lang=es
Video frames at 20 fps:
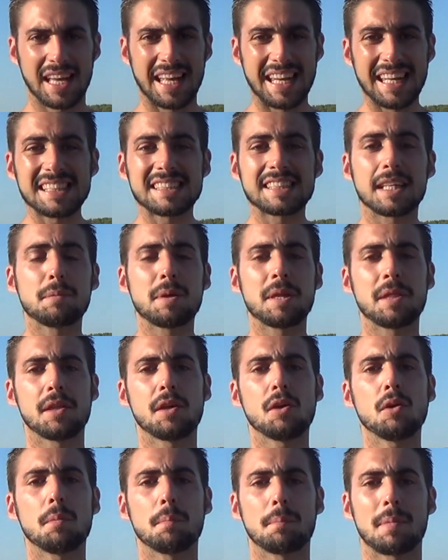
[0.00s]
En este
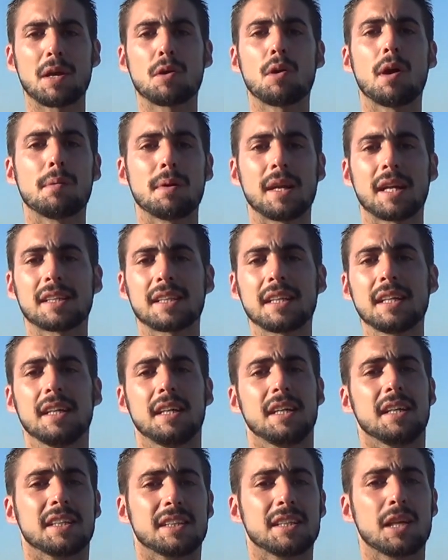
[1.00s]
vídeo vengo a hablarte
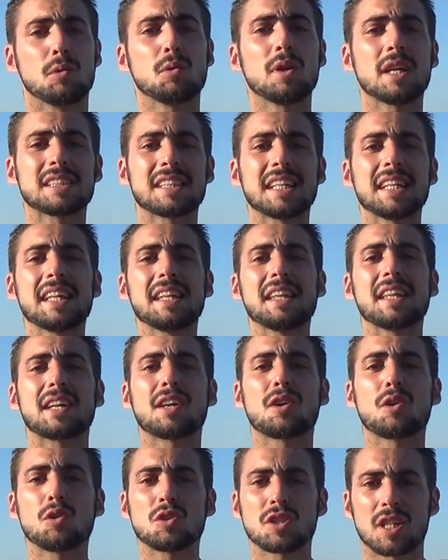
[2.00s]
de una serie de
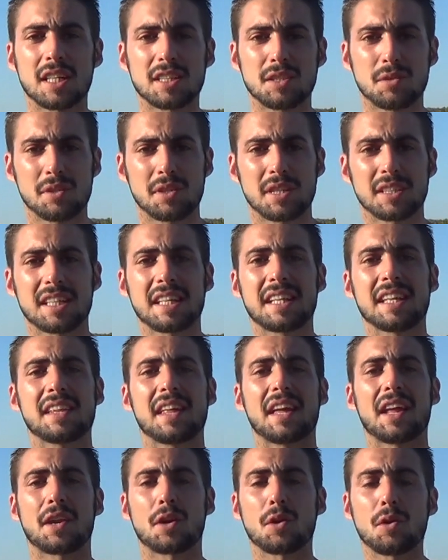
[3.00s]
cosas y de una serie
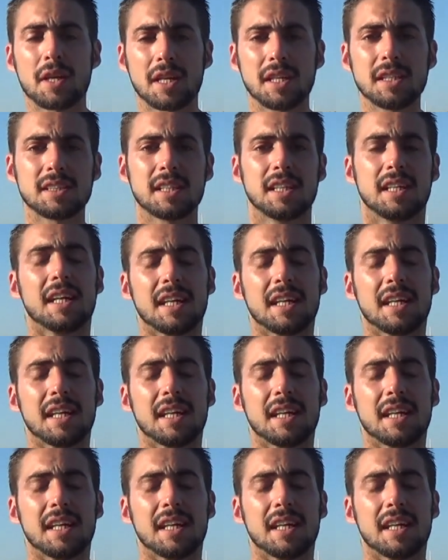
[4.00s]
de errores